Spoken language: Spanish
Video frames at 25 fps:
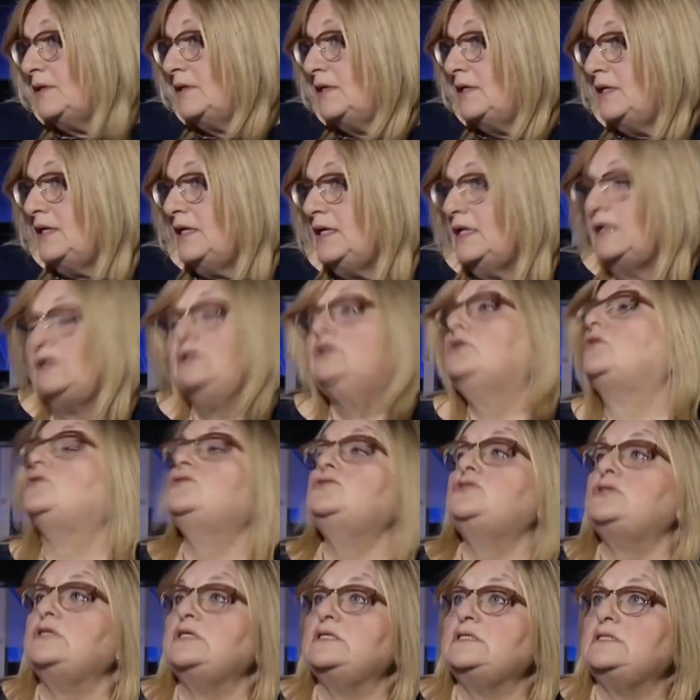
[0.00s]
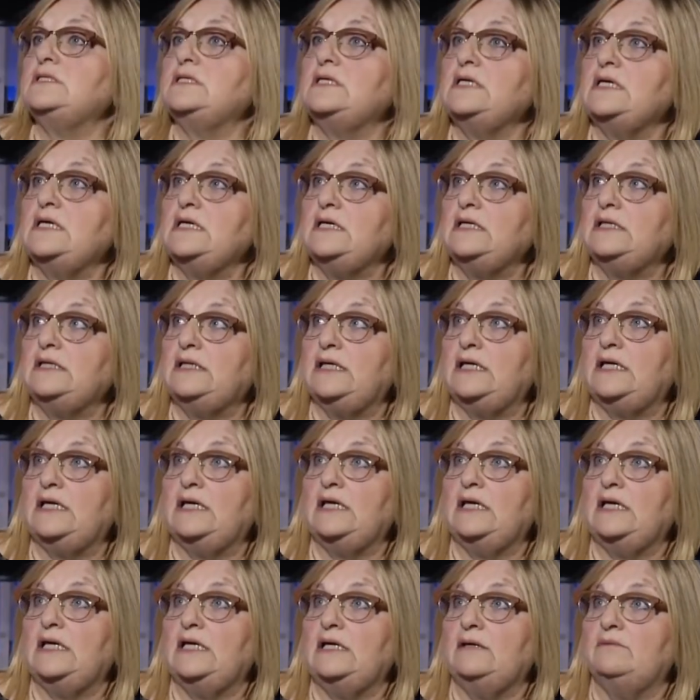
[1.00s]
Entonces,
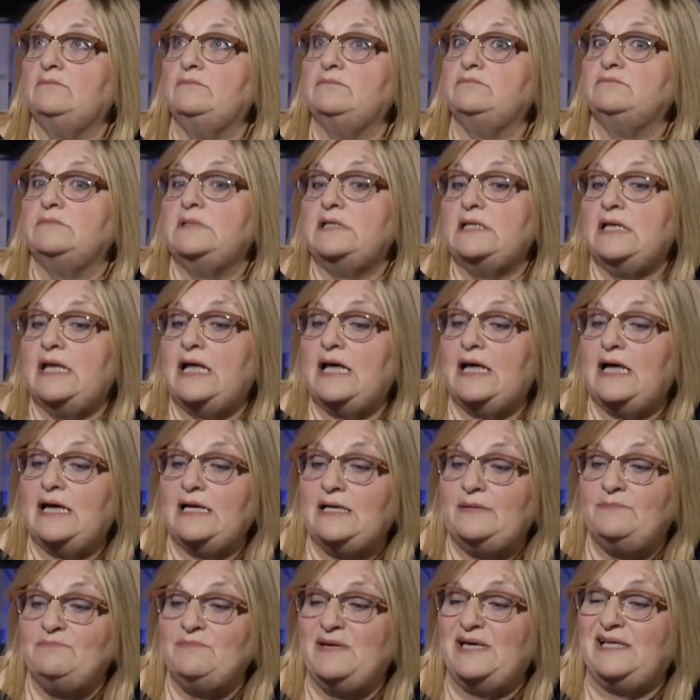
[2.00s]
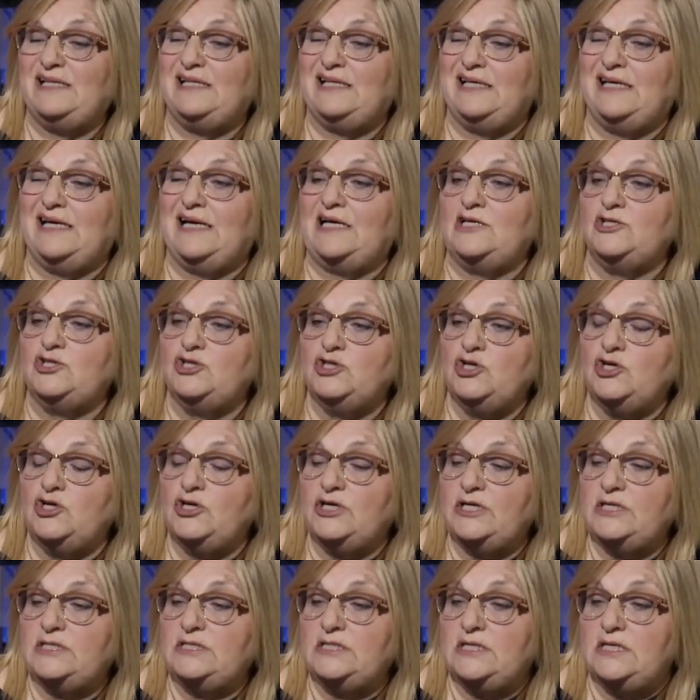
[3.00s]
este, la investigación
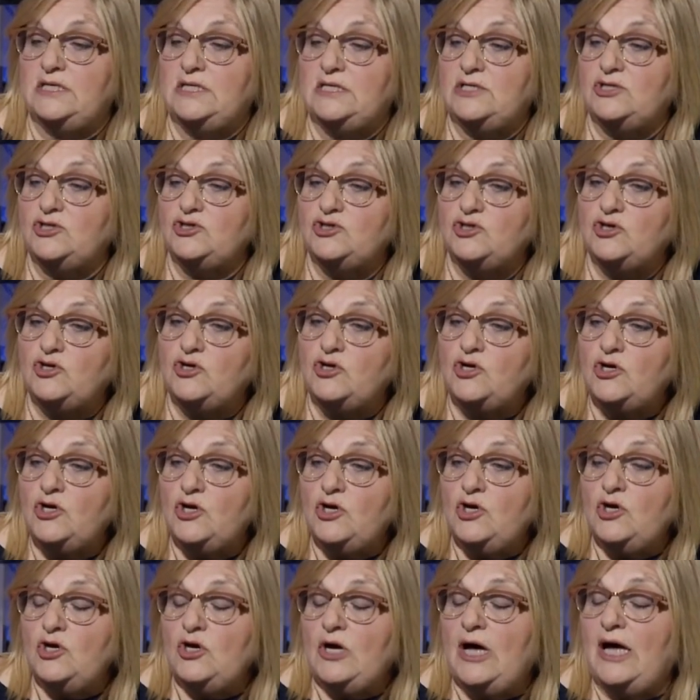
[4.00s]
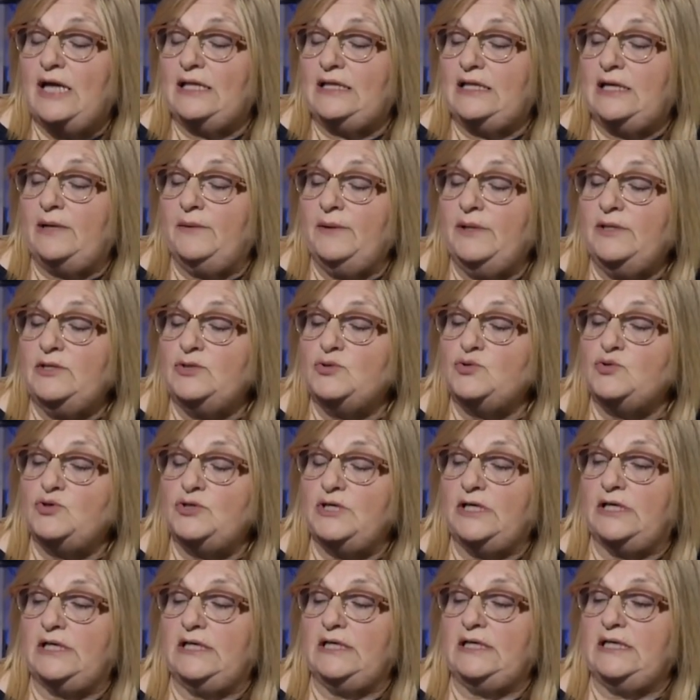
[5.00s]
que se hizo a través de su
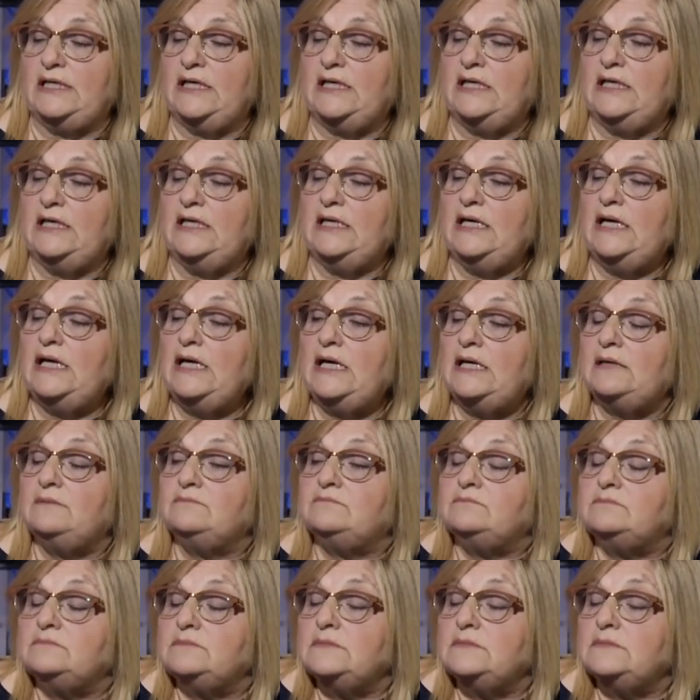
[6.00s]
secretaría,